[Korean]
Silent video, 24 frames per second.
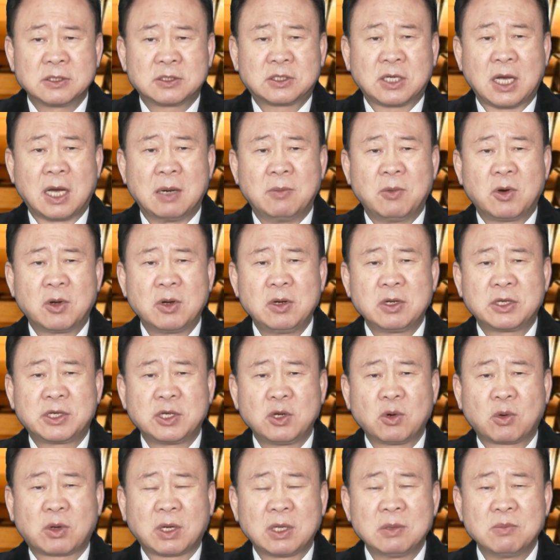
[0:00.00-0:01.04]
자문을
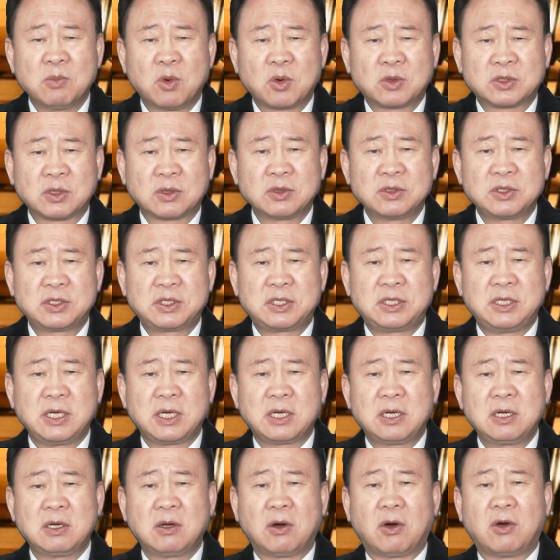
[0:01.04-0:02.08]
기록한 목적은
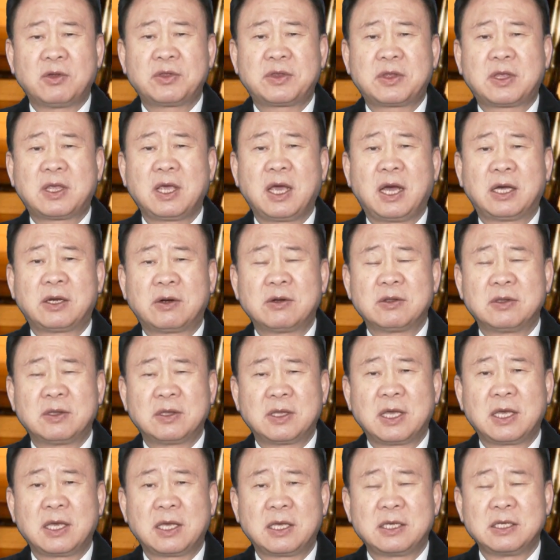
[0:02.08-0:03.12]
지혜를 얻게 하려는
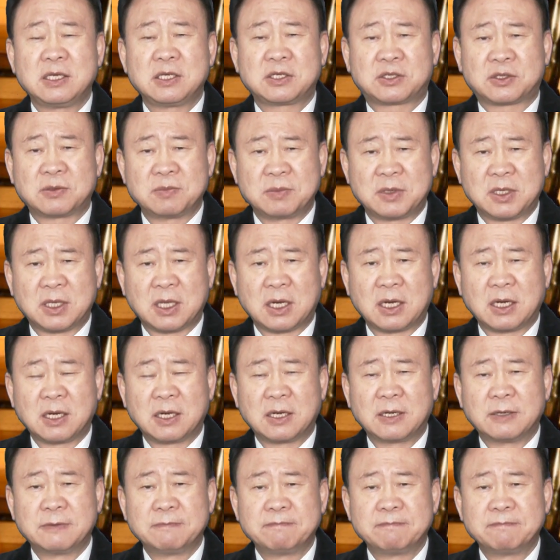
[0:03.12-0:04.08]
데 있습니다.